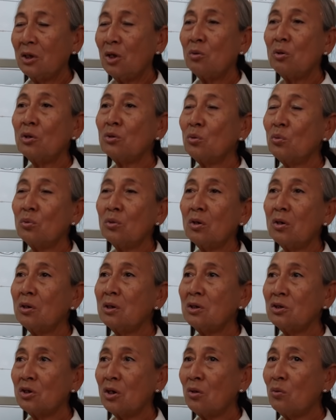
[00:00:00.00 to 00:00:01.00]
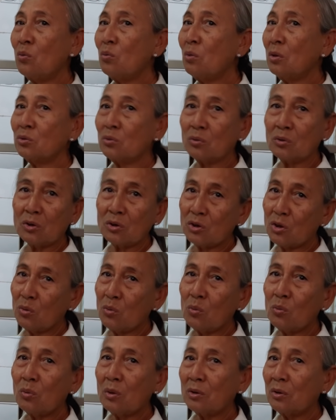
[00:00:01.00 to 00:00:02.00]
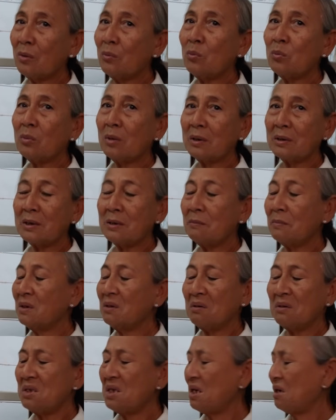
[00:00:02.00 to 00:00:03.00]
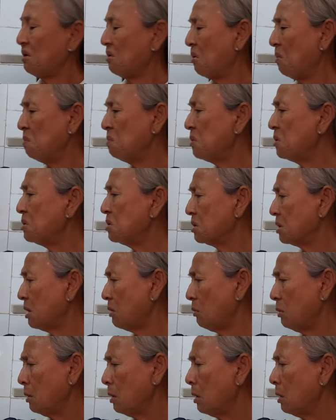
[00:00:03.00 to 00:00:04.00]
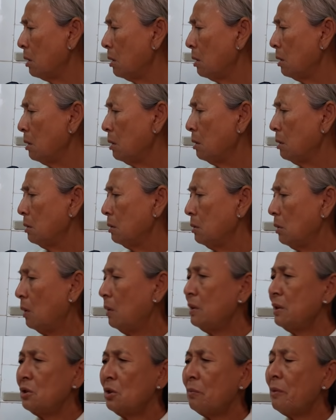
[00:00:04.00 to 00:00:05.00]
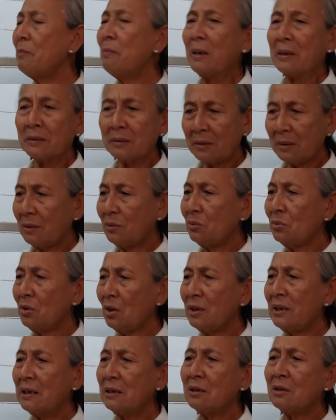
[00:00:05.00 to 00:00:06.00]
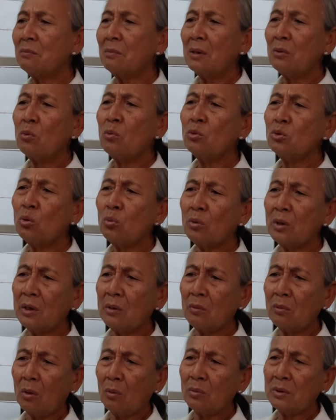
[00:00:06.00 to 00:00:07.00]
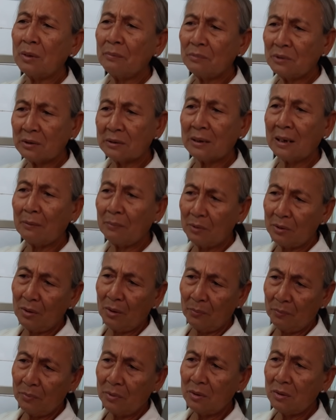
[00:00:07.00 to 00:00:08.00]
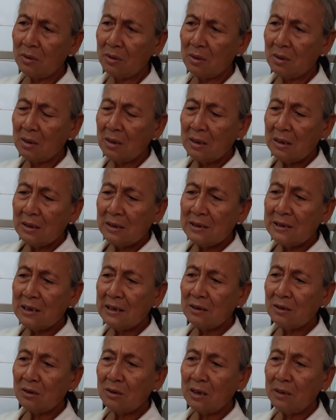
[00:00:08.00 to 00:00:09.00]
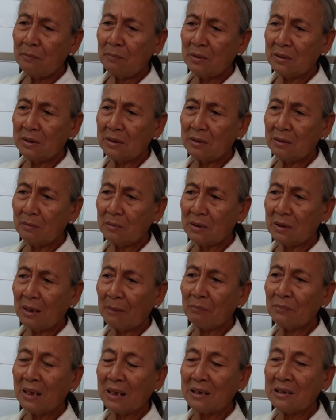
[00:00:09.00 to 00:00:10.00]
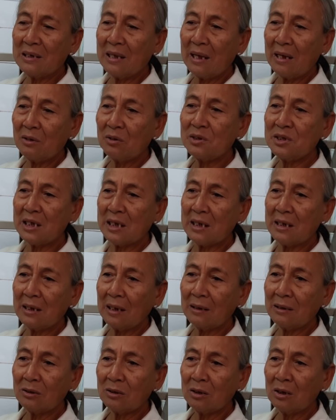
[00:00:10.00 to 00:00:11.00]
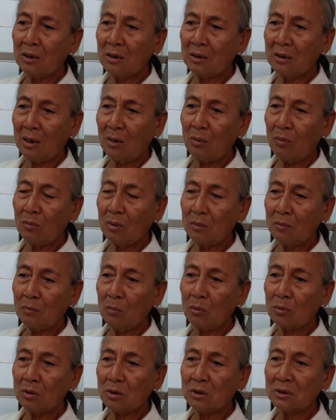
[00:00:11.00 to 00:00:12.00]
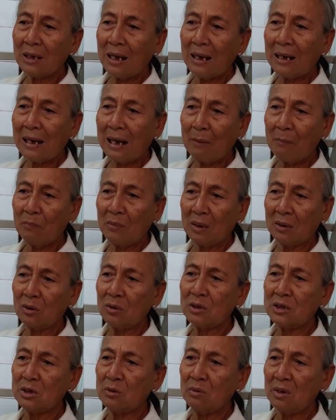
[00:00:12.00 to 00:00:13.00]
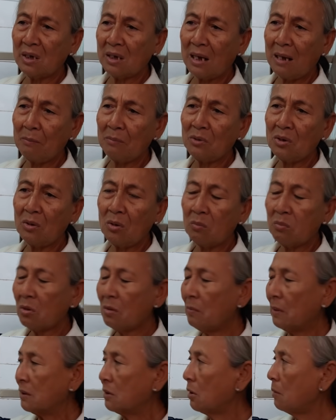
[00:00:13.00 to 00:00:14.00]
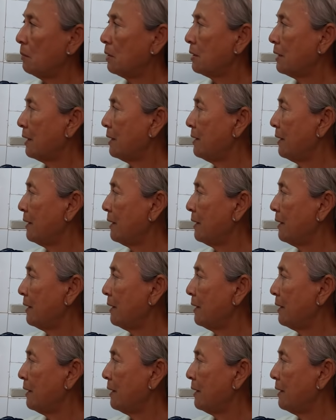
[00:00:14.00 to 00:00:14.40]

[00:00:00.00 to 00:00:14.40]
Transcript: kiểu nó tụi nó cho uống mà tụi nó cho uống mà nó uống rồi chứ mình ở nhà không có được đâu thì nó mới bệnh tôi nói thiệt nếu mà uống thuốc điều đủ giống người ta bữa không mới dạ đúng rồi chiến nó đi bệnh bệnh tâm thằng về nó trị hả từng nồi một nửa tháng khăm là nó chịu đi khăm nó không có bệnh tới bữa nay